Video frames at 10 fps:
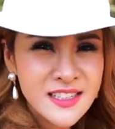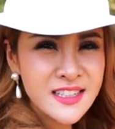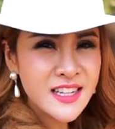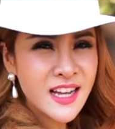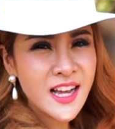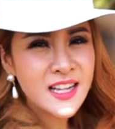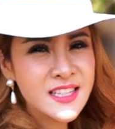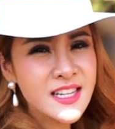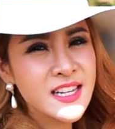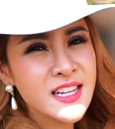เลยนะคะ
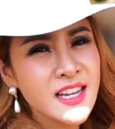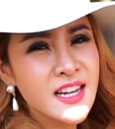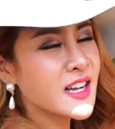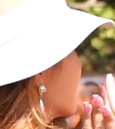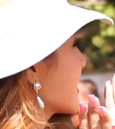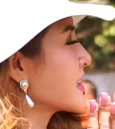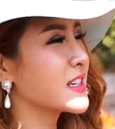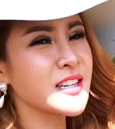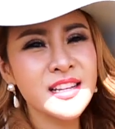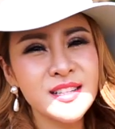ที่เงิ
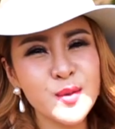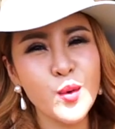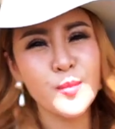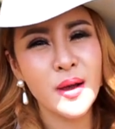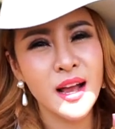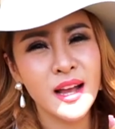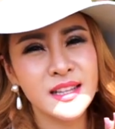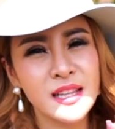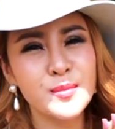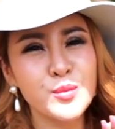นที่ส่งมา
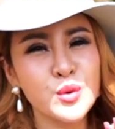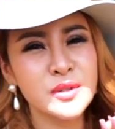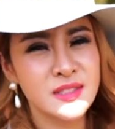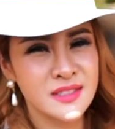ทำบุญ